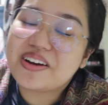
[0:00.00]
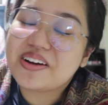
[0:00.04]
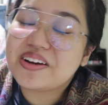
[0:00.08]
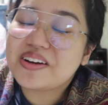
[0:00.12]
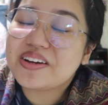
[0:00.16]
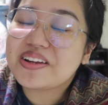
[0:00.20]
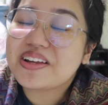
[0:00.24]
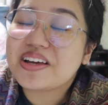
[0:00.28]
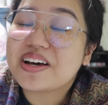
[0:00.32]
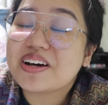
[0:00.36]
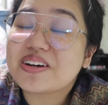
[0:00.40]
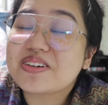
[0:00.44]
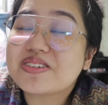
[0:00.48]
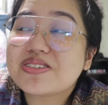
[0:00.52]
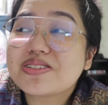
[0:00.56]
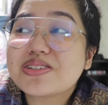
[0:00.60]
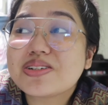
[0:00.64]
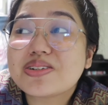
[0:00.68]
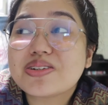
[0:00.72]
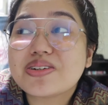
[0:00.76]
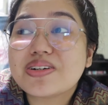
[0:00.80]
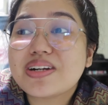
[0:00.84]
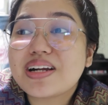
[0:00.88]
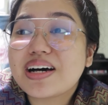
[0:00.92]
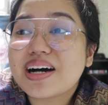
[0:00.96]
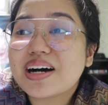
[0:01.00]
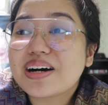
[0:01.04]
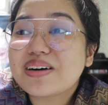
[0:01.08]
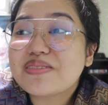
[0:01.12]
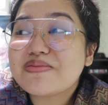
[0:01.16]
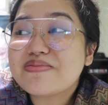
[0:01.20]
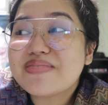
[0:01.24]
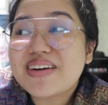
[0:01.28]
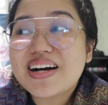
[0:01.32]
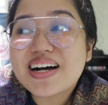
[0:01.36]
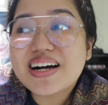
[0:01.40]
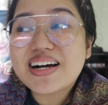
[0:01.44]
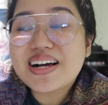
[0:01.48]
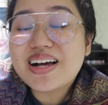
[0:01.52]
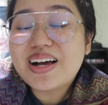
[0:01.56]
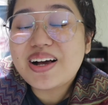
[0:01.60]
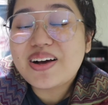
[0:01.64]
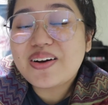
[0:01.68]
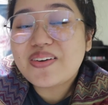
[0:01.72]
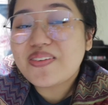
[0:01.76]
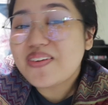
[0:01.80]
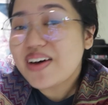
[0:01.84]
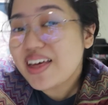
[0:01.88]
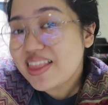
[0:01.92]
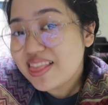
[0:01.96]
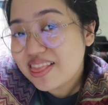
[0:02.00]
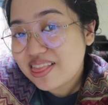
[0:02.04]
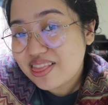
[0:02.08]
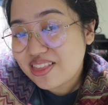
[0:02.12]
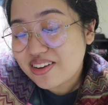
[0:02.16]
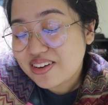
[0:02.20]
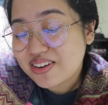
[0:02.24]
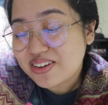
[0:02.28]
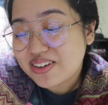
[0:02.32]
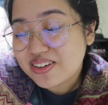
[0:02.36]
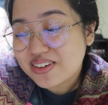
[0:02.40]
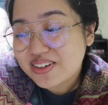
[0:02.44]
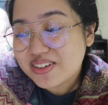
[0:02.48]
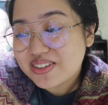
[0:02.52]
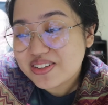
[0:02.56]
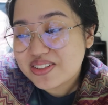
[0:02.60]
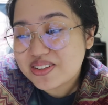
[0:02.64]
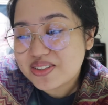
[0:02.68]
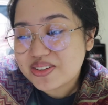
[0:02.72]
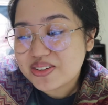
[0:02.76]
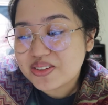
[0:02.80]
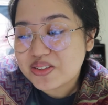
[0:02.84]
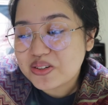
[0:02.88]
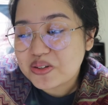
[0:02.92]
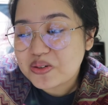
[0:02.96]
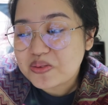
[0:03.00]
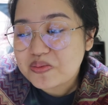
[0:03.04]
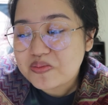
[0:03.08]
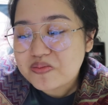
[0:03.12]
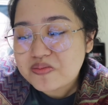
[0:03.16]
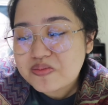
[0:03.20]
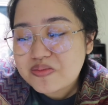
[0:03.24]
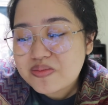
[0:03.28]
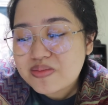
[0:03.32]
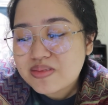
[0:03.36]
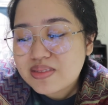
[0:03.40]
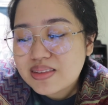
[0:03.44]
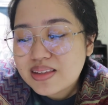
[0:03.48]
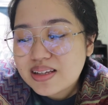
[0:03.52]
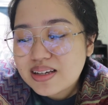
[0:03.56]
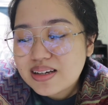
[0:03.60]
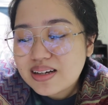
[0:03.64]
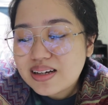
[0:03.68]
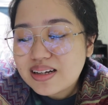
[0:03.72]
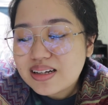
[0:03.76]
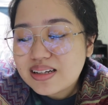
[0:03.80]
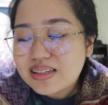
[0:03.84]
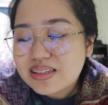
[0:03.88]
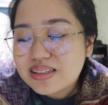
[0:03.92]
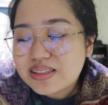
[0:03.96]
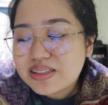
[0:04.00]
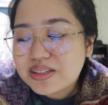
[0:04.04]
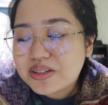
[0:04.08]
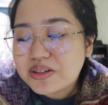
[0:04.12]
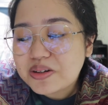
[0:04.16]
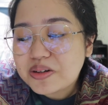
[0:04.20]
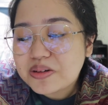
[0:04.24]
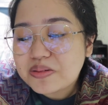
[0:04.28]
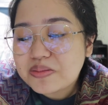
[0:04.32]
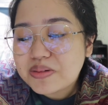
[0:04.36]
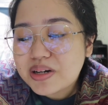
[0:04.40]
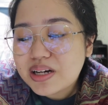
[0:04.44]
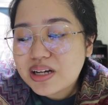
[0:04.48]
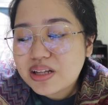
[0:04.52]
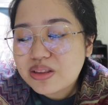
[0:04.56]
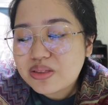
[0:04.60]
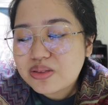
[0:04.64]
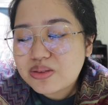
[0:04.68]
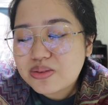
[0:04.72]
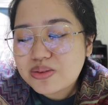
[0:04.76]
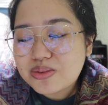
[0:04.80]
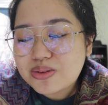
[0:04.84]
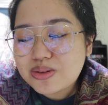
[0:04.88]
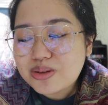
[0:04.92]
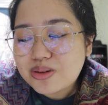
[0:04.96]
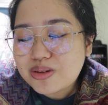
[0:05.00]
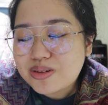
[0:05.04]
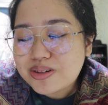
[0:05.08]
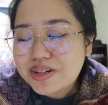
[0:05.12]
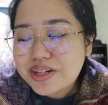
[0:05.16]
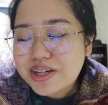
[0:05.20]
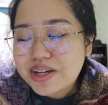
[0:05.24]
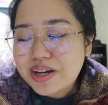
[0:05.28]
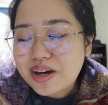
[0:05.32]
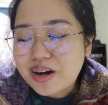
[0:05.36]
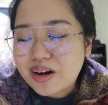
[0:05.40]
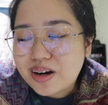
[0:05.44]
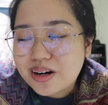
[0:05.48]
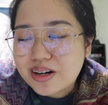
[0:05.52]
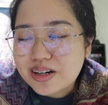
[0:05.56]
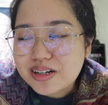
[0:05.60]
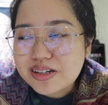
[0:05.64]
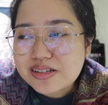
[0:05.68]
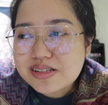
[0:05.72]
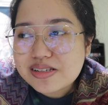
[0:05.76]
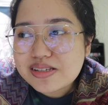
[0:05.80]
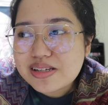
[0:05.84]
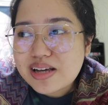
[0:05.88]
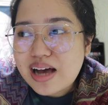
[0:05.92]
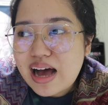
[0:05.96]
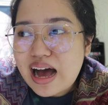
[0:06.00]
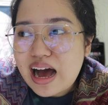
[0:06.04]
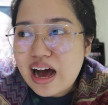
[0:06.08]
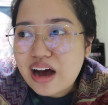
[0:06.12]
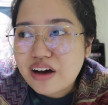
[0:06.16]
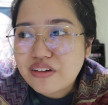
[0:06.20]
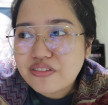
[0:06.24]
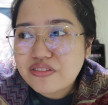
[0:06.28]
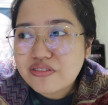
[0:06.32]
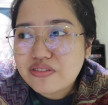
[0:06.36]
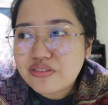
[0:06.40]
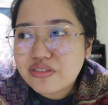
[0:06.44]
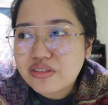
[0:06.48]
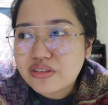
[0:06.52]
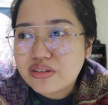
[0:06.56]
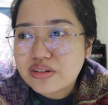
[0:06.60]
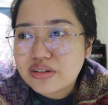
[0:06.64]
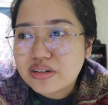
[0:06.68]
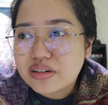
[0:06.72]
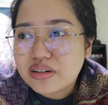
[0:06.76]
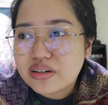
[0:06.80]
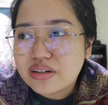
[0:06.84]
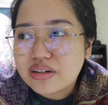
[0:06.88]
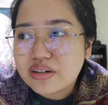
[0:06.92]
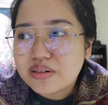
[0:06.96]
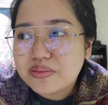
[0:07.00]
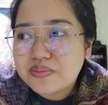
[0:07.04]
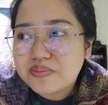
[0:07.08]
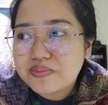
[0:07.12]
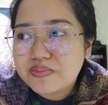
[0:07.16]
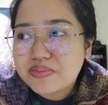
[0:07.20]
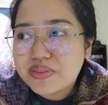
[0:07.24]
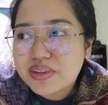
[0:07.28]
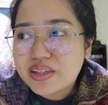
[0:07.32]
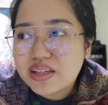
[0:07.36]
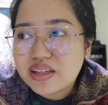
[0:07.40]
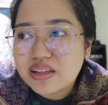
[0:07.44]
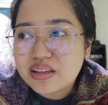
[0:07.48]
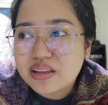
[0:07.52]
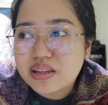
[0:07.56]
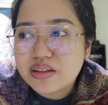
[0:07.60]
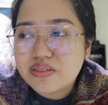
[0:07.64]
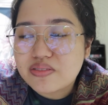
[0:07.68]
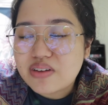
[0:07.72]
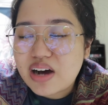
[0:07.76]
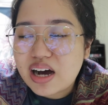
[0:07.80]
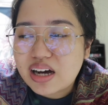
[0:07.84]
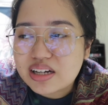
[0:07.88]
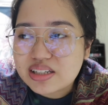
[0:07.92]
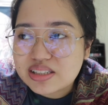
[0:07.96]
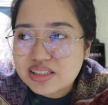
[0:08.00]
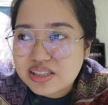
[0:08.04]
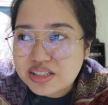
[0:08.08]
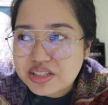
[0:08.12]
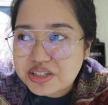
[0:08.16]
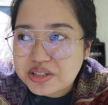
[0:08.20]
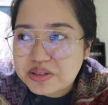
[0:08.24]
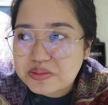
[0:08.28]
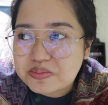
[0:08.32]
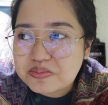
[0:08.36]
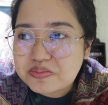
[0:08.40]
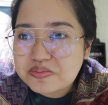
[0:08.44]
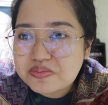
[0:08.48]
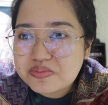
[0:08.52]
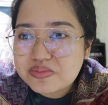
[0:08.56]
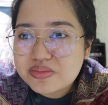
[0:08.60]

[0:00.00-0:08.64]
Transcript: yun nga, gusto ko lang magkwento. So, siguro mga 2 to 3 hours after the vaccine.